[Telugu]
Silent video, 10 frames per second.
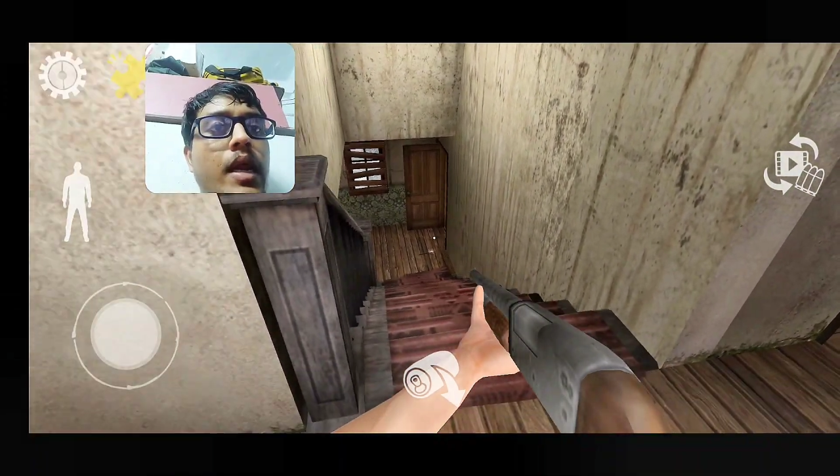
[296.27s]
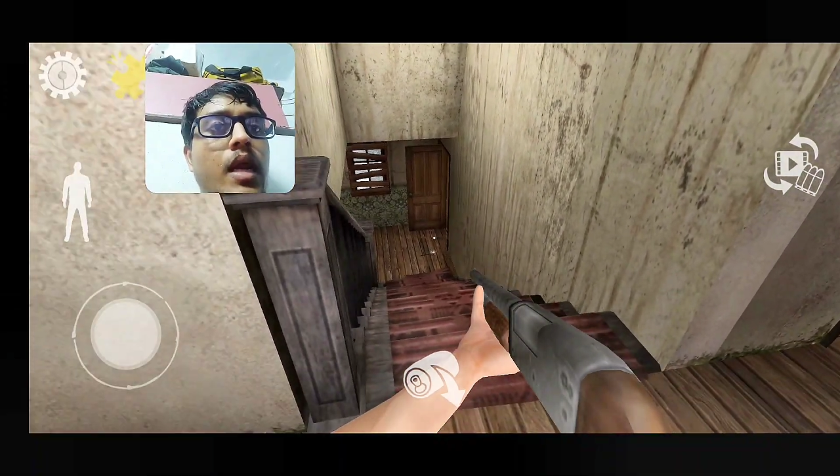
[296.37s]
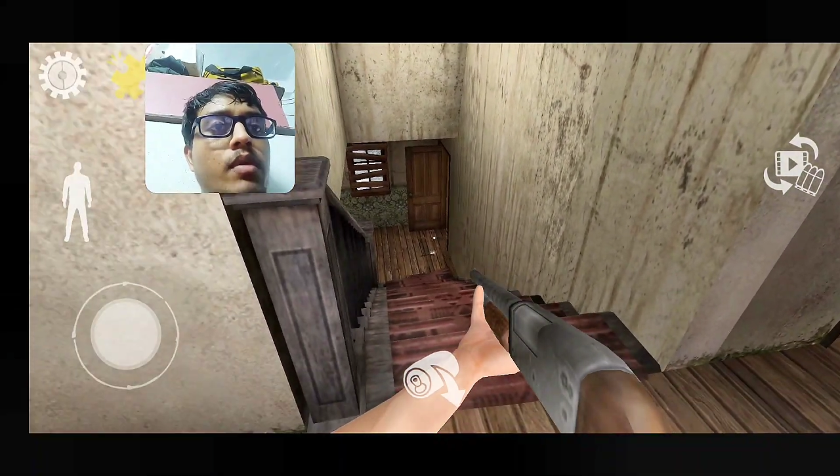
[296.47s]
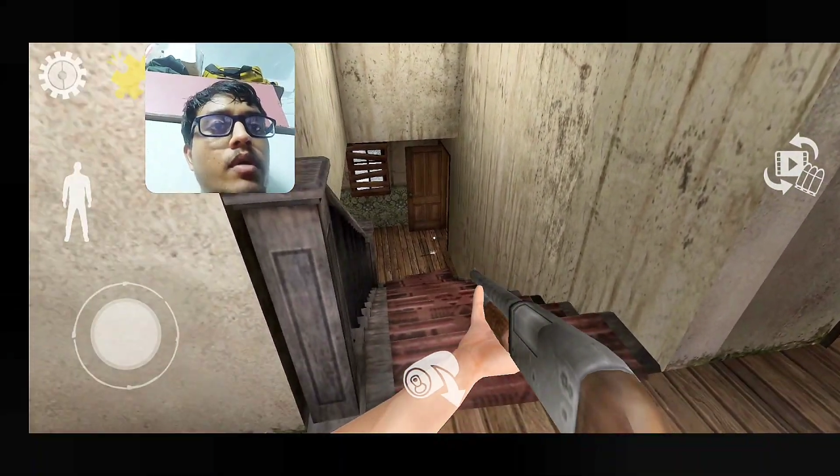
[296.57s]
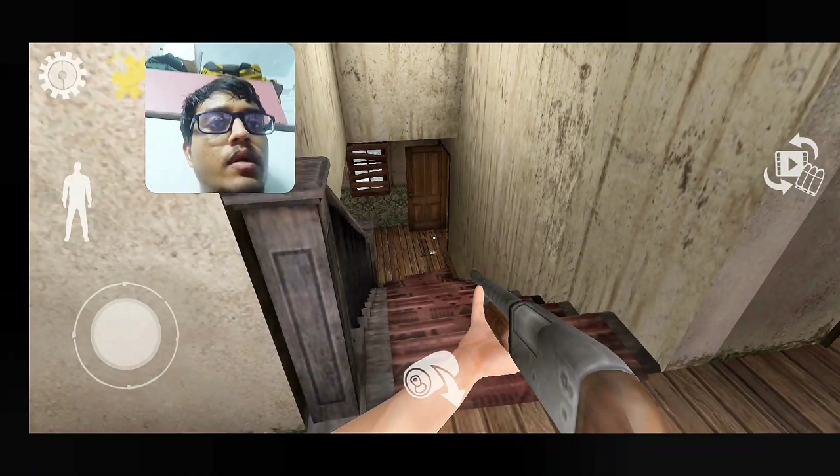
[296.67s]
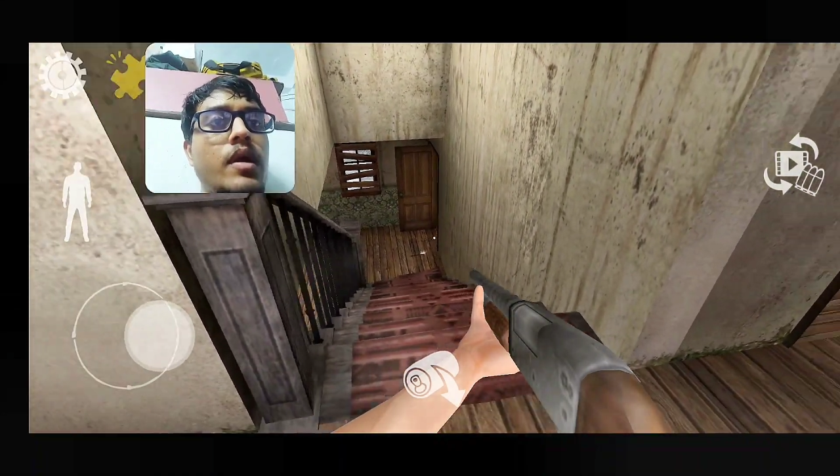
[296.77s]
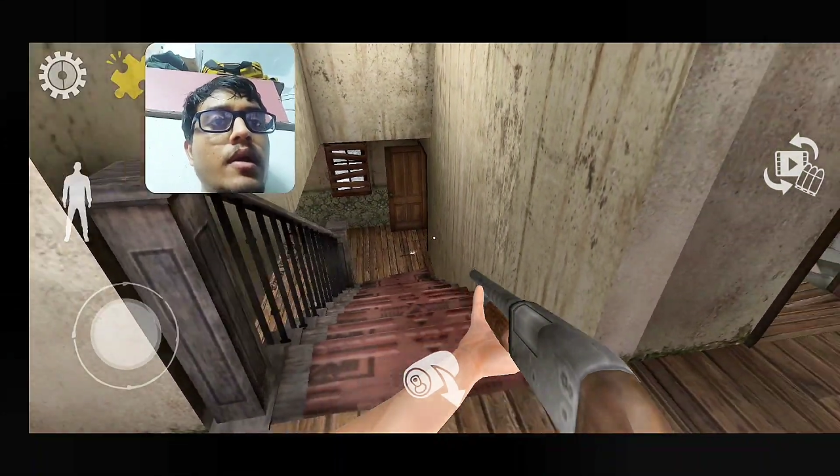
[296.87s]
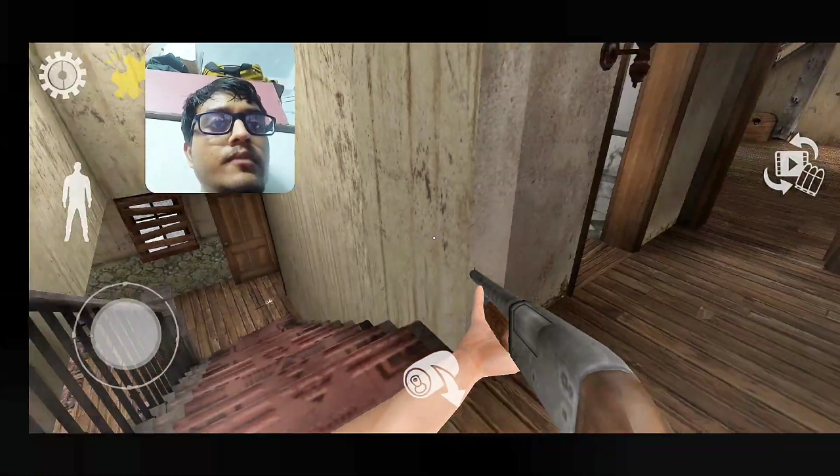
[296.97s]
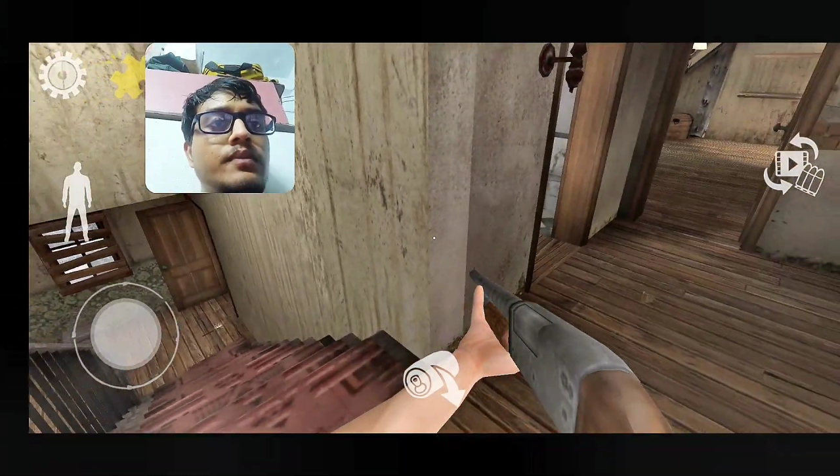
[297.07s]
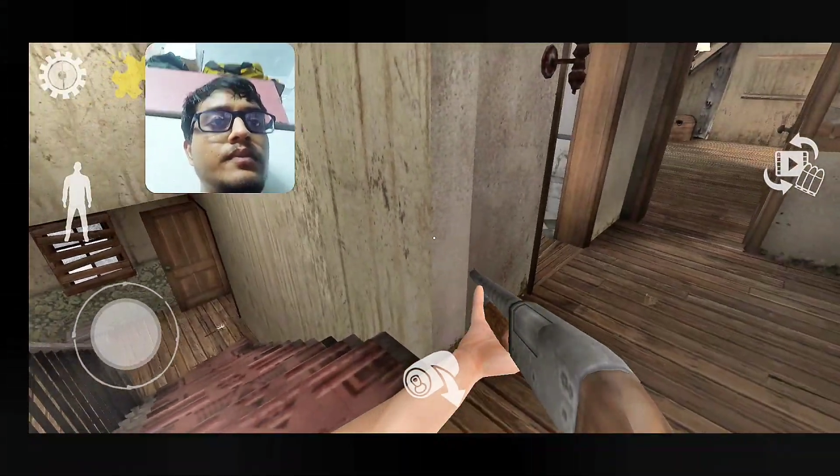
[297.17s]
రాదా పకోడి
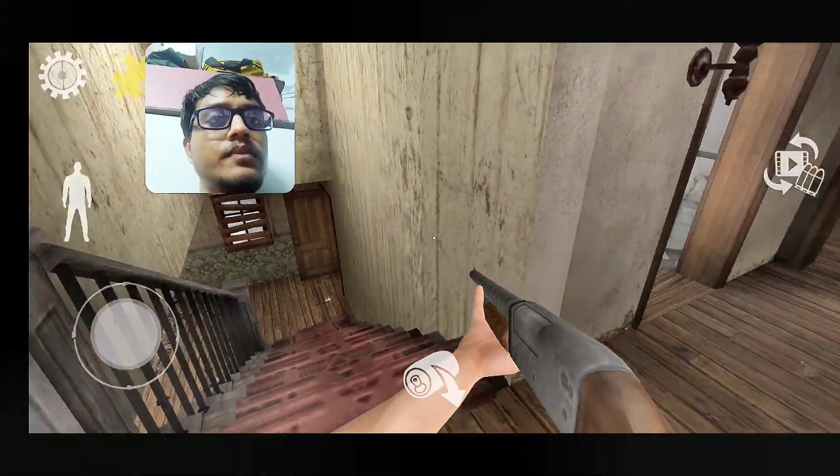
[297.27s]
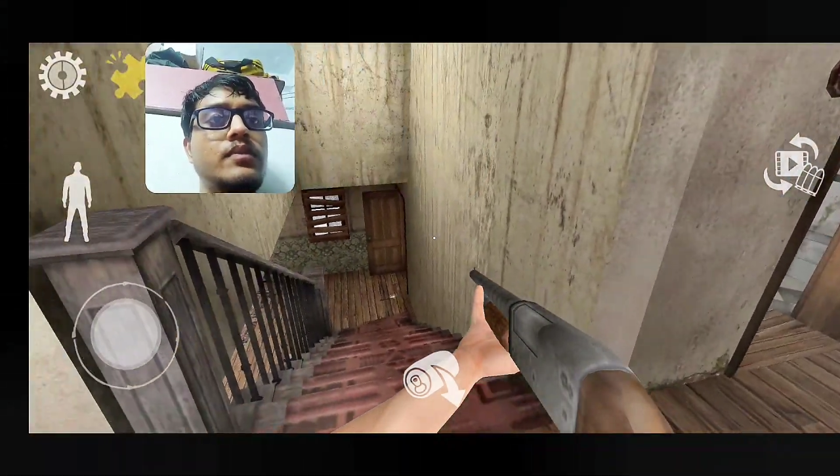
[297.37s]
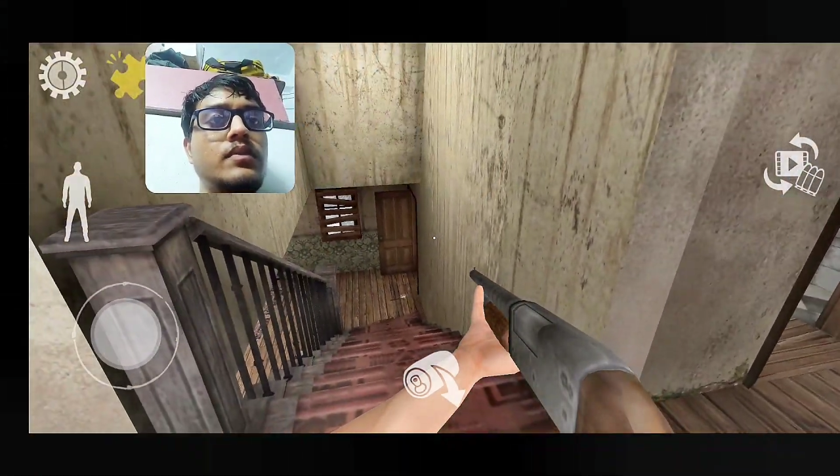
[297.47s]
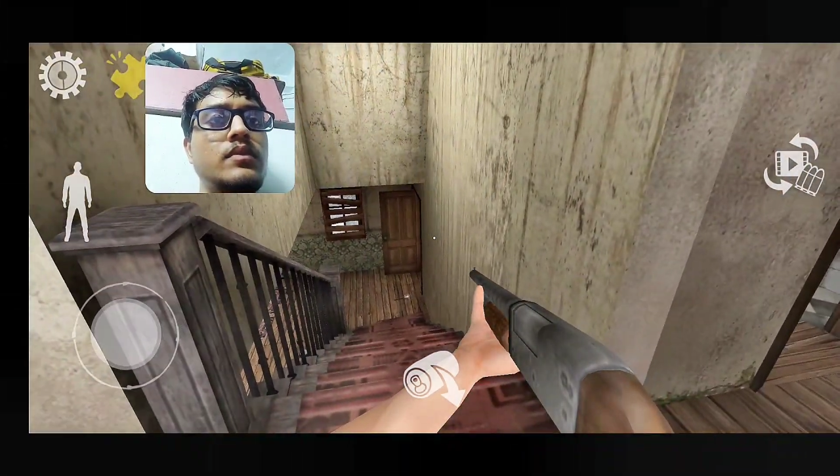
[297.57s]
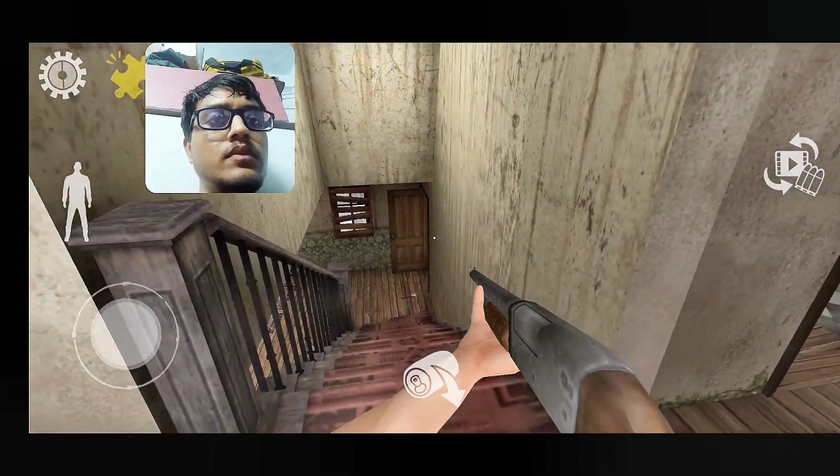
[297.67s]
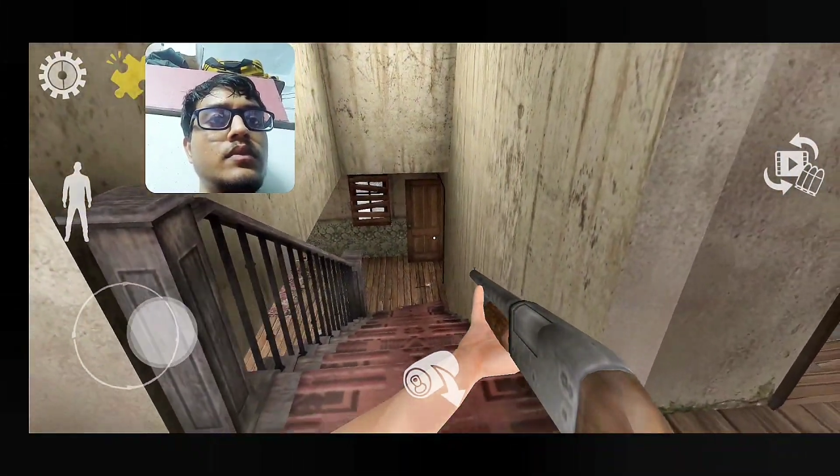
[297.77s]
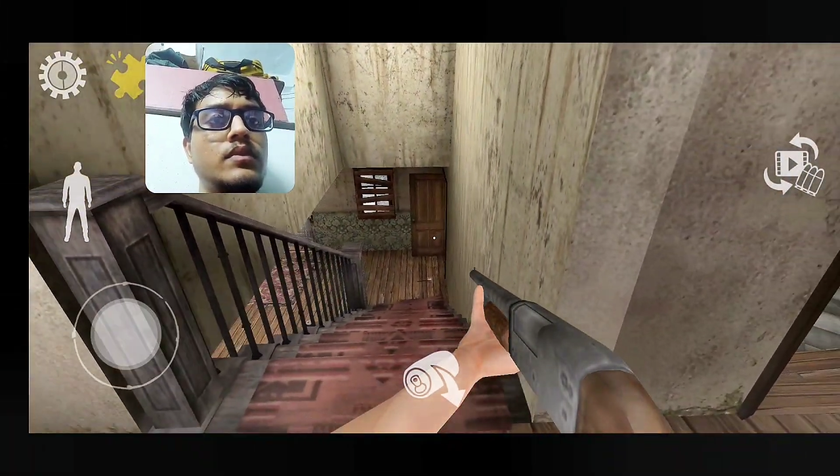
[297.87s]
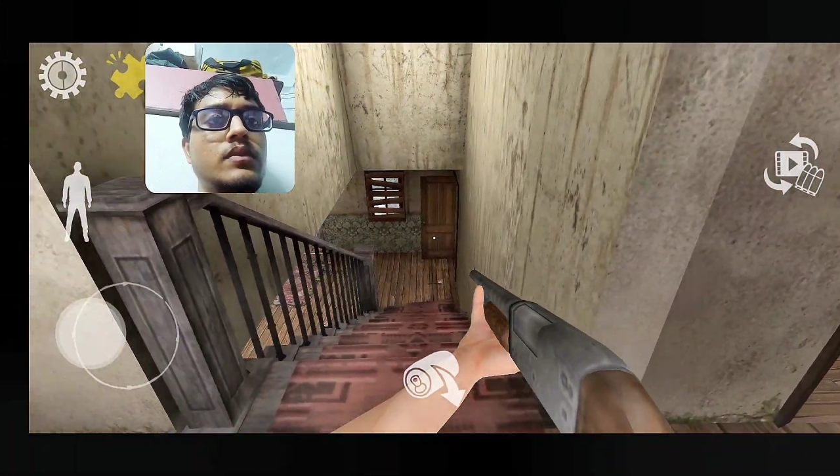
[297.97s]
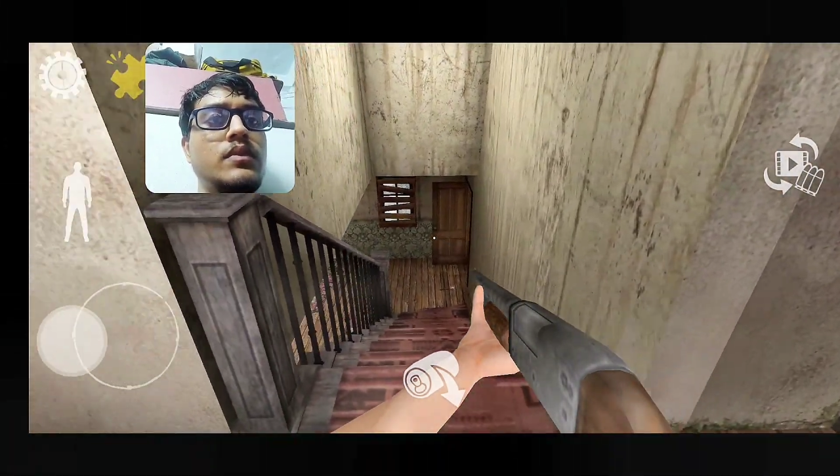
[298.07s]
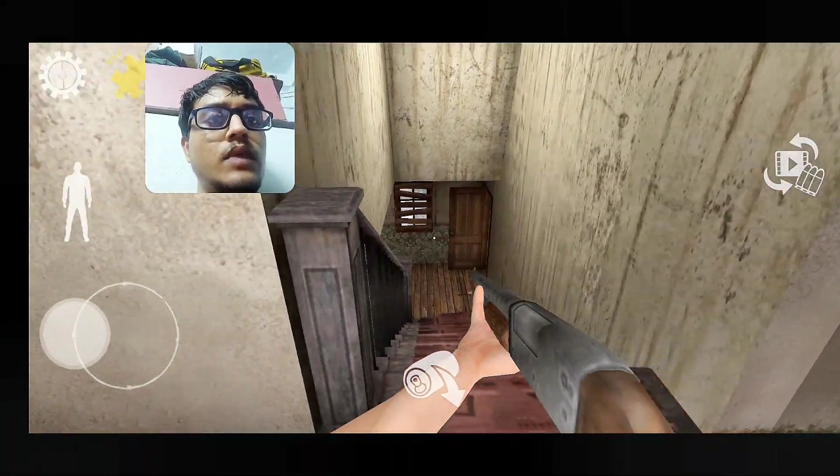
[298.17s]

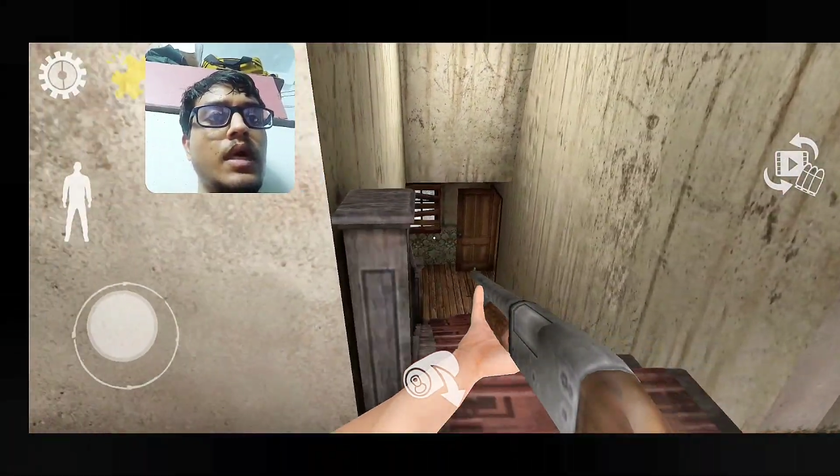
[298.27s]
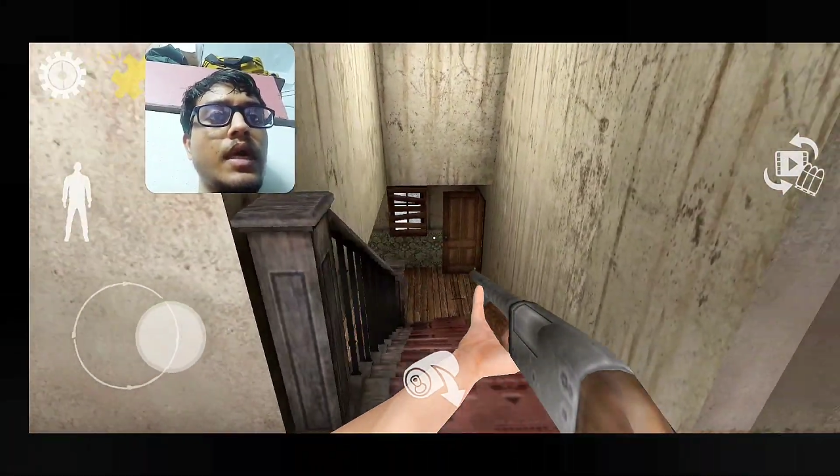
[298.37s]
ఆడ